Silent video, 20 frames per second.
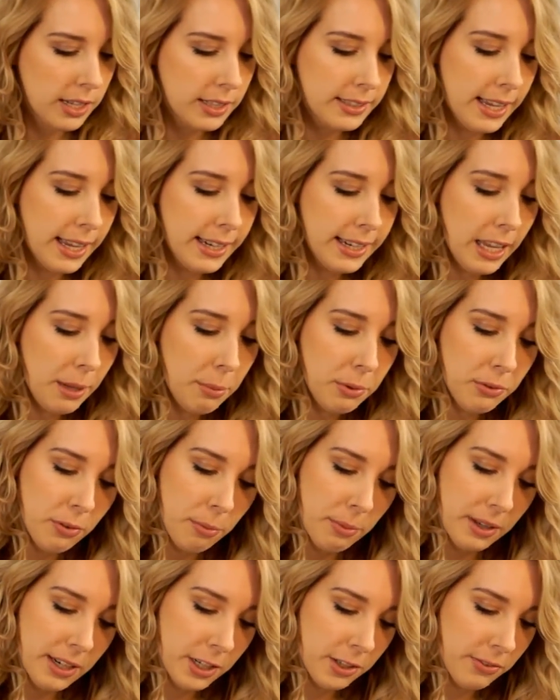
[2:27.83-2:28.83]
Dann habe ich
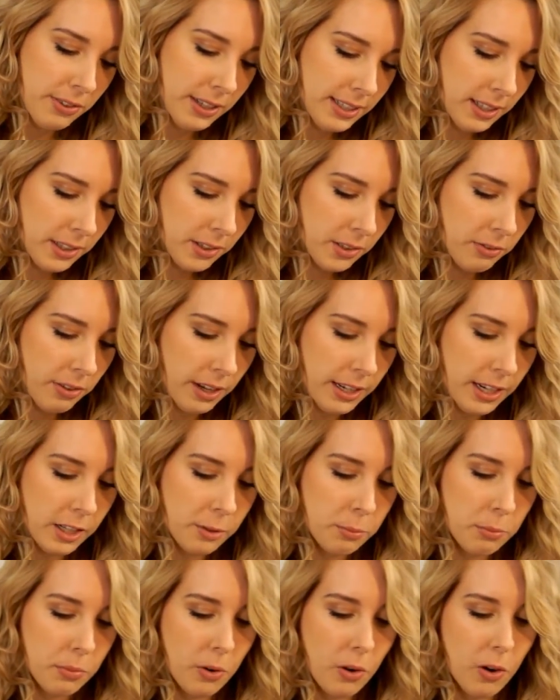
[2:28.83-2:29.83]
von meiner Schwester zu
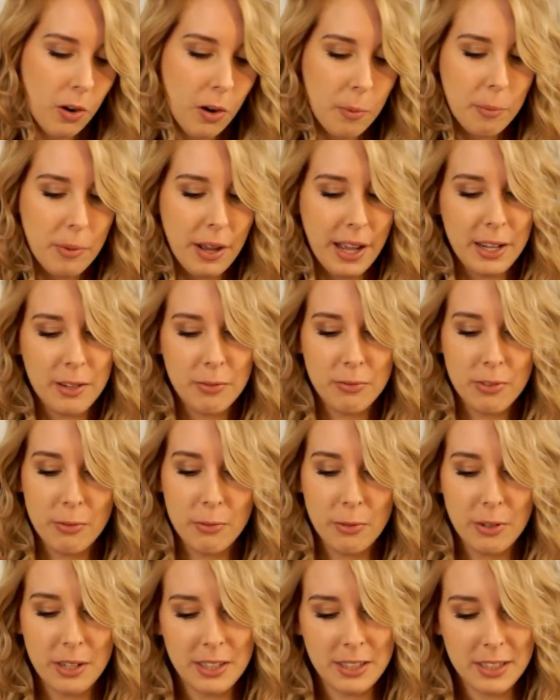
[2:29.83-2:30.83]
Weihnachten bekommen einen
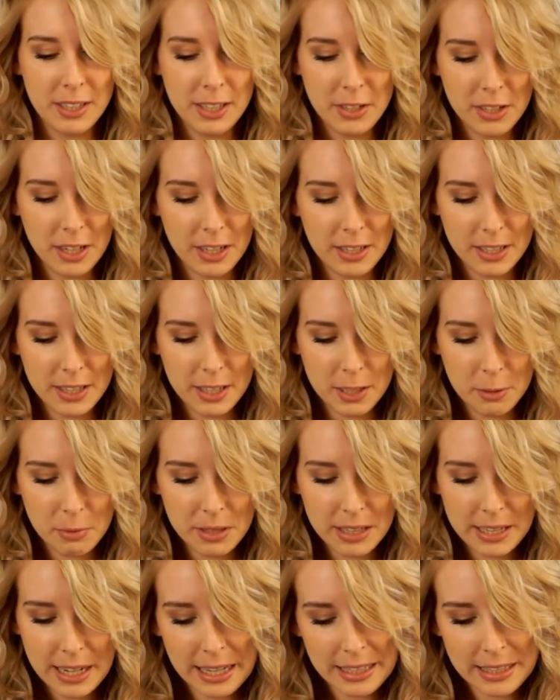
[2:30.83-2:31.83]
Favoritenlidschatten, den ich
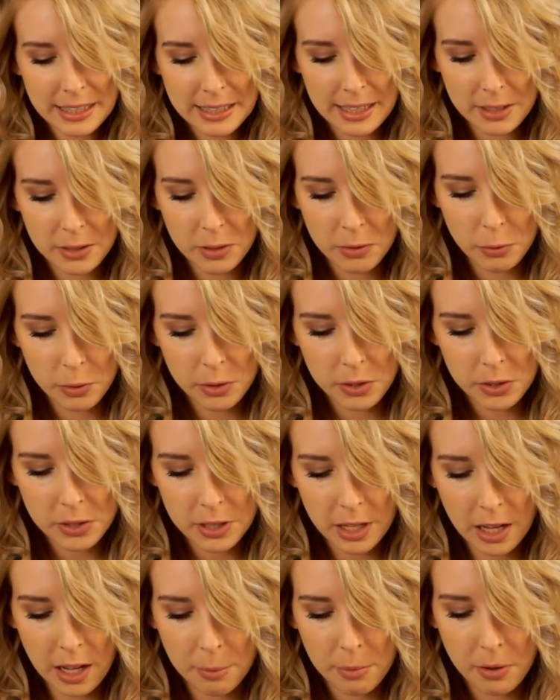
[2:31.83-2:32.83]
mir die ganze Zeit
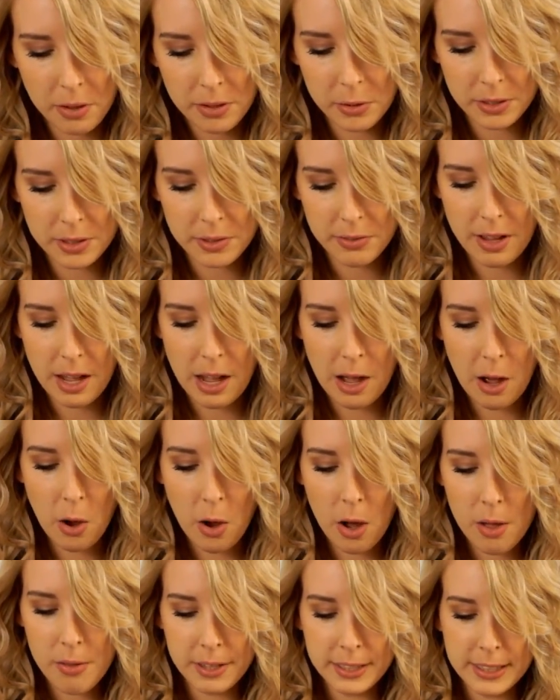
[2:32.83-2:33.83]
gewünscht habe, und zwar
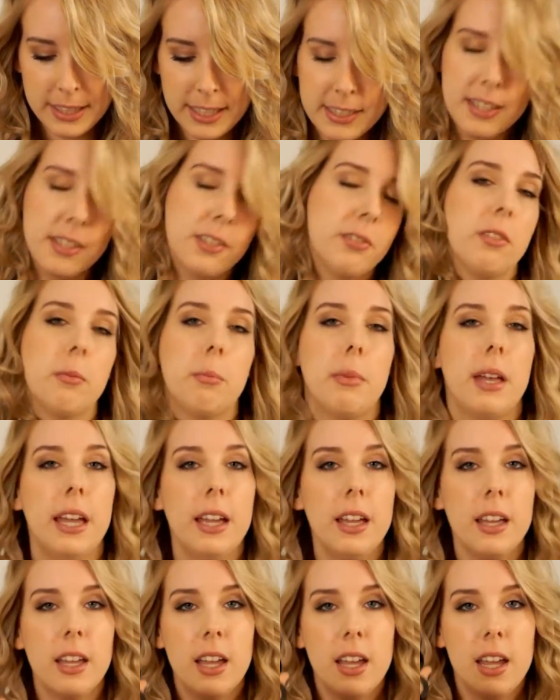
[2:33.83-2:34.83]
All That Glitters von MAC.